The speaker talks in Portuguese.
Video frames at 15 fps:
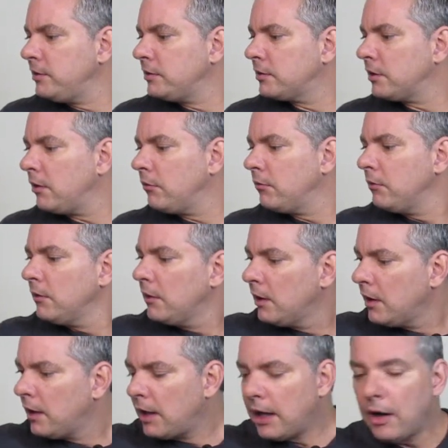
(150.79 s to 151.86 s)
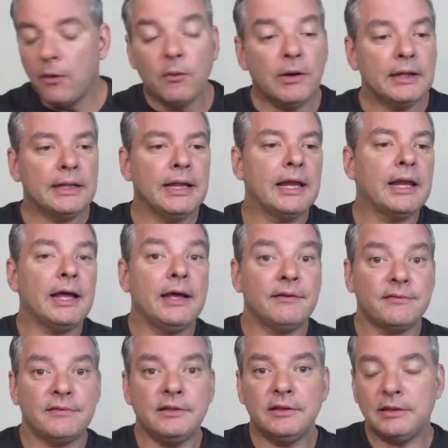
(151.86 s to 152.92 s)
Então a rolha dela é
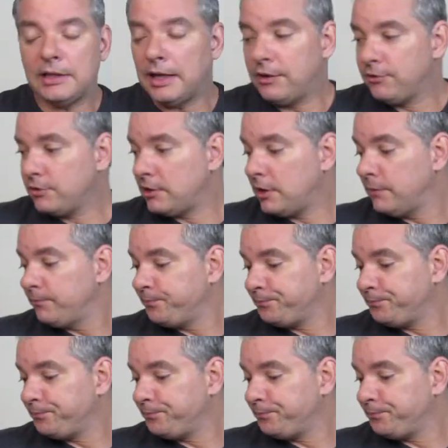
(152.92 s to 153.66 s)
sintética.